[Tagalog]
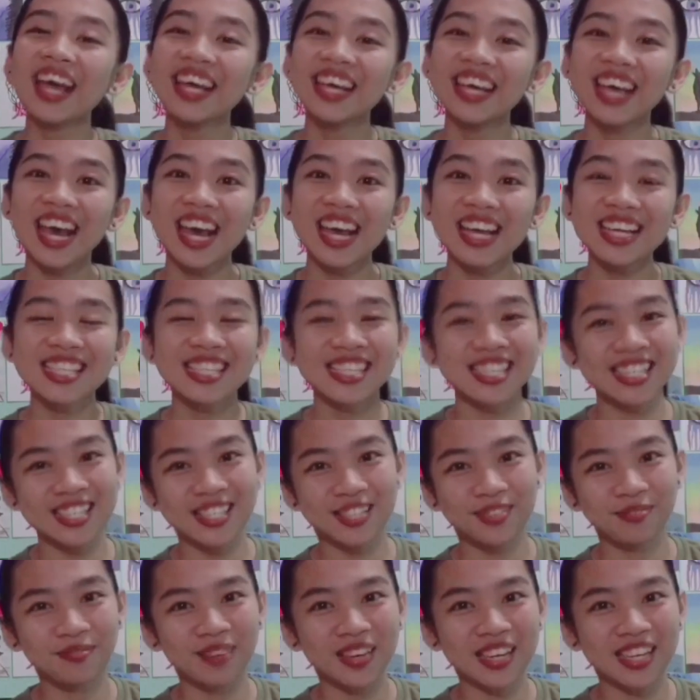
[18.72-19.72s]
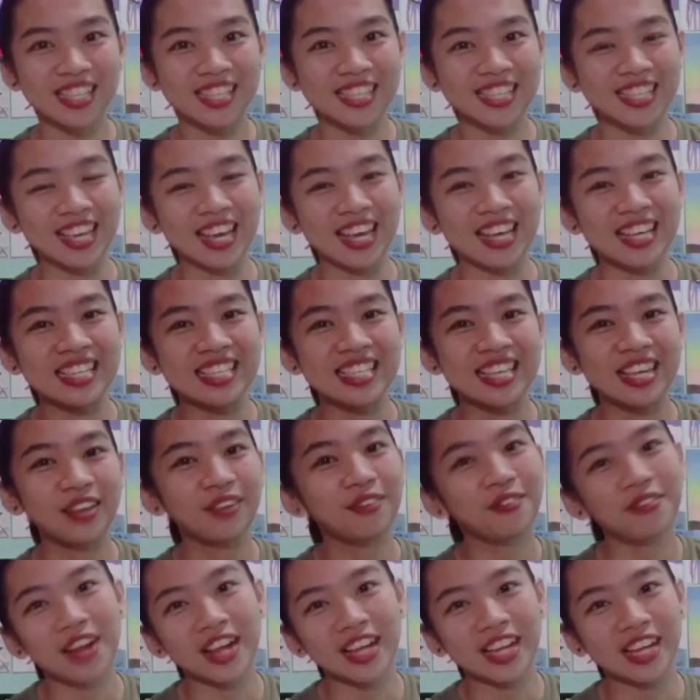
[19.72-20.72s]
guys, it's me, it's Casey,
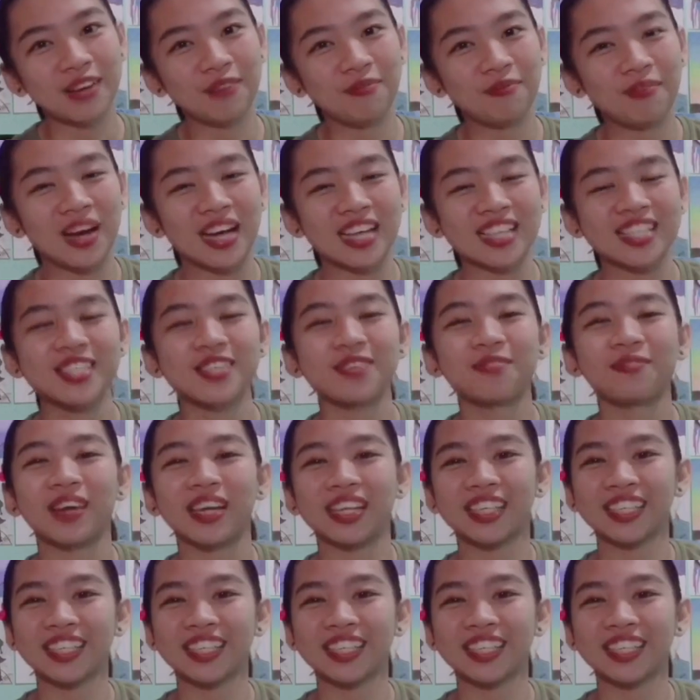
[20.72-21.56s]
and welcome back to my